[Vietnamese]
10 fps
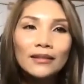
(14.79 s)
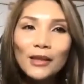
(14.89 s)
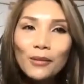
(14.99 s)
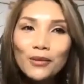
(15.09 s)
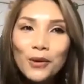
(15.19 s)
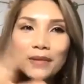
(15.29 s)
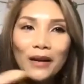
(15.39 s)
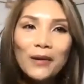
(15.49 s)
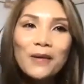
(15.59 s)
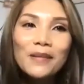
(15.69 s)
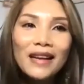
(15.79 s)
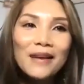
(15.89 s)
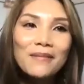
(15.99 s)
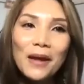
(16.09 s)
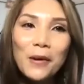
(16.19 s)
trong dung ngày hôm nay
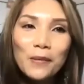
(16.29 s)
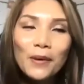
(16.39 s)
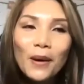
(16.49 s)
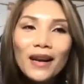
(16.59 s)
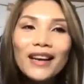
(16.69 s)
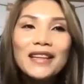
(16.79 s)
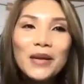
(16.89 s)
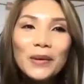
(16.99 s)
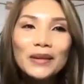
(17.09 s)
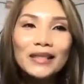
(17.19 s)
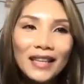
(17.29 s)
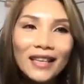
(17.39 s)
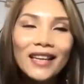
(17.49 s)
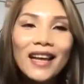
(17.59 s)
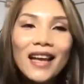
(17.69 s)
em nghĩ cũng có rất là nhiều
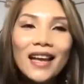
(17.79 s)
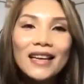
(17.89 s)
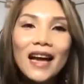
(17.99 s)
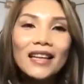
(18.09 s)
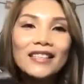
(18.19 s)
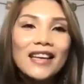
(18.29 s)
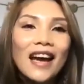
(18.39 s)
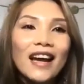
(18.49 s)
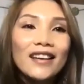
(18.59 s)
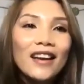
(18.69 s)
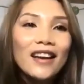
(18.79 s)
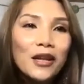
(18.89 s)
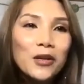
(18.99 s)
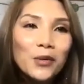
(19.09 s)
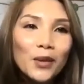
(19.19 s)
chị đã trả rất là
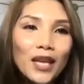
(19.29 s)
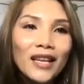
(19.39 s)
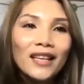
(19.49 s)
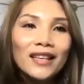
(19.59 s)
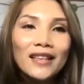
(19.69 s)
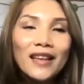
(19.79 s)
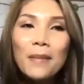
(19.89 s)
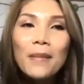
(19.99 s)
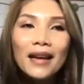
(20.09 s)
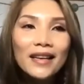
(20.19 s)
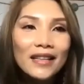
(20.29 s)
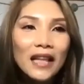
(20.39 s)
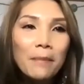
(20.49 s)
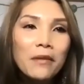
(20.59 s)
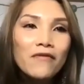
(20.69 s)
nhiều tiền để mà đi
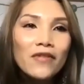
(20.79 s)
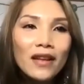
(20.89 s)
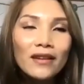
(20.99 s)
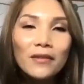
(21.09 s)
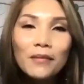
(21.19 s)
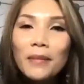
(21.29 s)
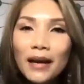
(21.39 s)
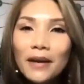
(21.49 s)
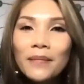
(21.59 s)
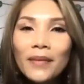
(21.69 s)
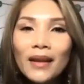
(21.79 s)
thẩm mỹ viện đúng không ạ